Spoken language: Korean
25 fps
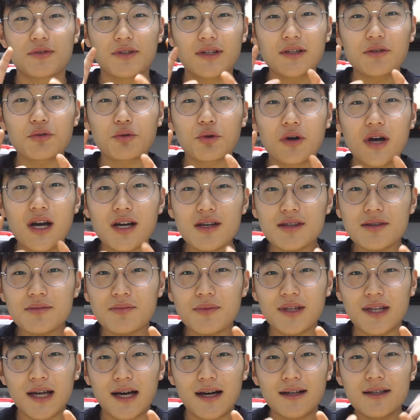드리도록
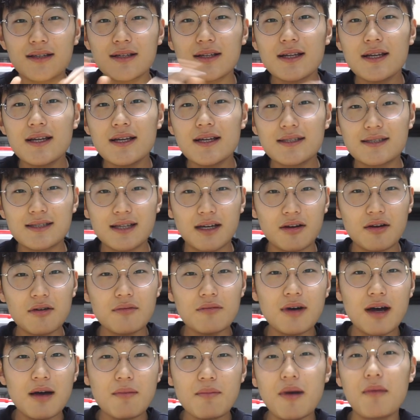하겠습니다 자
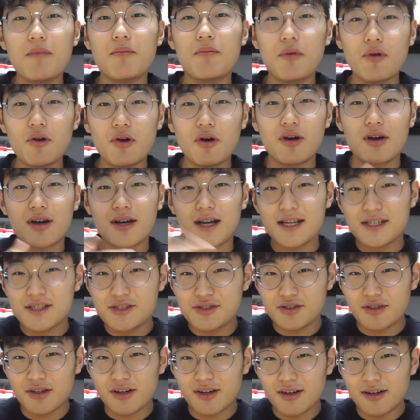그럼 한번 보러
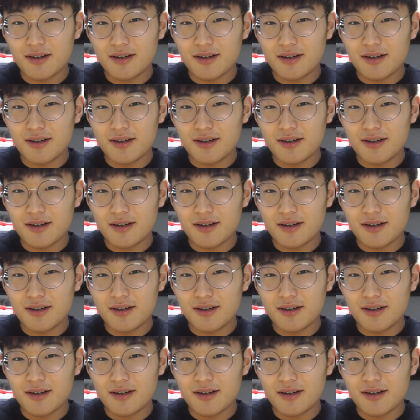가시죠